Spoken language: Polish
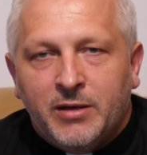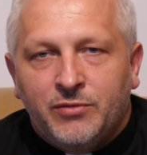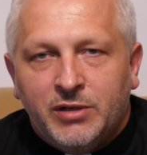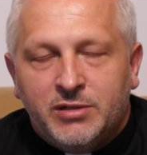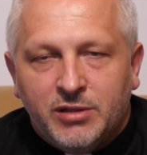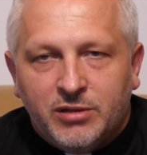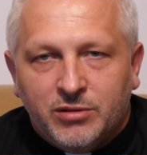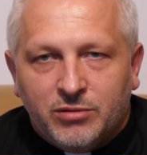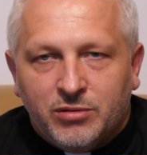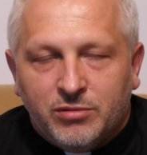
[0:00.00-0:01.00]

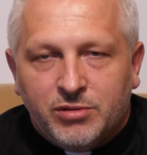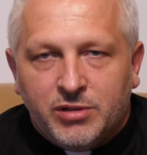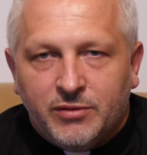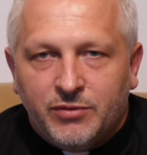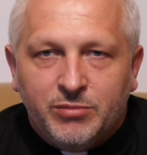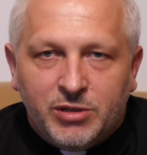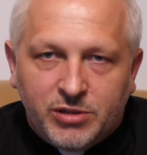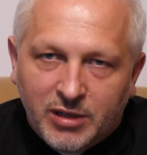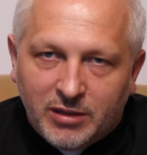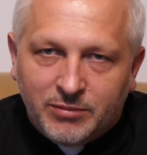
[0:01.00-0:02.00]
fikcyjną, którą się
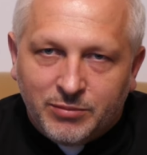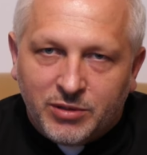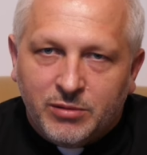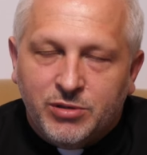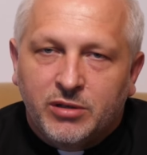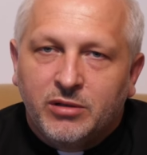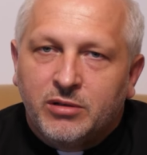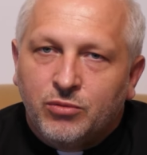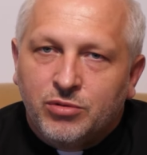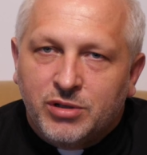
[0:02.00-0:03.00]
wymyśla, potem się
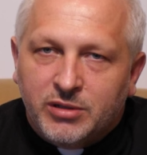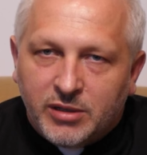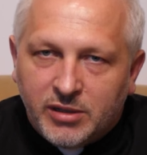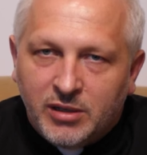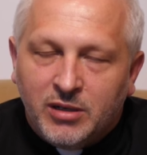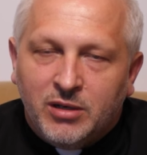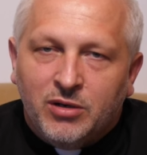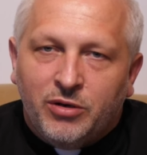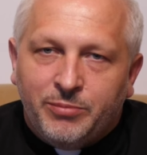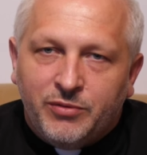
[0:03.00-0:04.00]
uczy tej
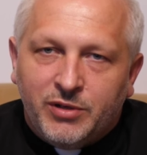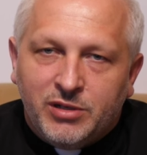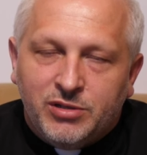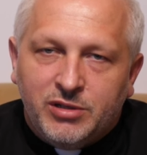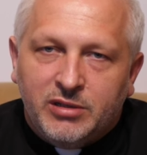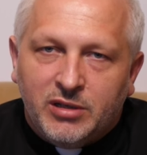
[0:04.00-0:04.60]
opowieści.